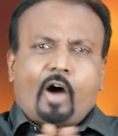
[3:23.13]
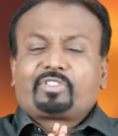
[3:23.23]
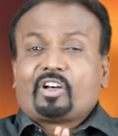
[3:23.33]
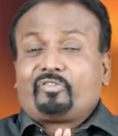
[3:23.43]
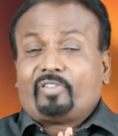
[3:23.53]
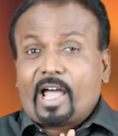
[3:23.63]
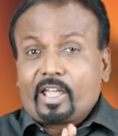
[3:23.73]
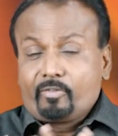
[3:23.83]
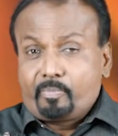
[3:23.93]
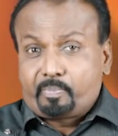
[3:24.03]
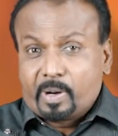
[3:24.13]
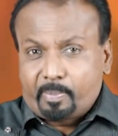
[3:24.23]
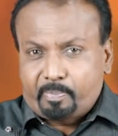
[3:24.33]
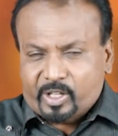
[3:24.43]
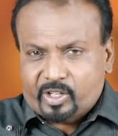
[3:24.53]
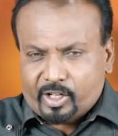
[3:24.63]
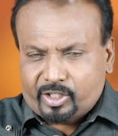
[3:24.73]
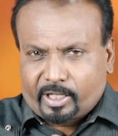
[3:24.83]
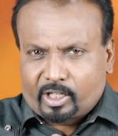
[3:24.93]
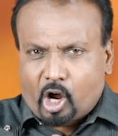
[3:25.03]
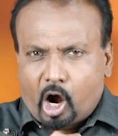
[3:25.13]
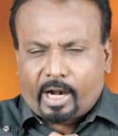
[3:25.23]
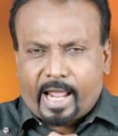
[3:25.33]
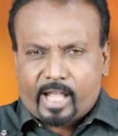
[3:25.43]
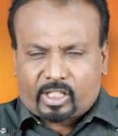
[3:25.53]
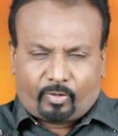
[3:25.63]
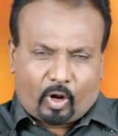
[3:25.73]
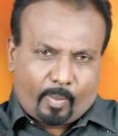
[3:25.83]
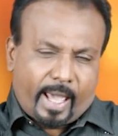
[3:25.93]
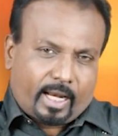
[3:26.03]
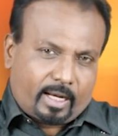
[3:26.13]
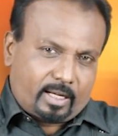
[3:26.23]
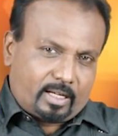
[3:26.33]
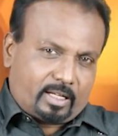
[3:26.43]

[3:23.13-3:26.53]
ஆஃப் த ஃபைவ் பர்பஸஸ் தட் காட் ஹேஸ் ஃபார் மேன்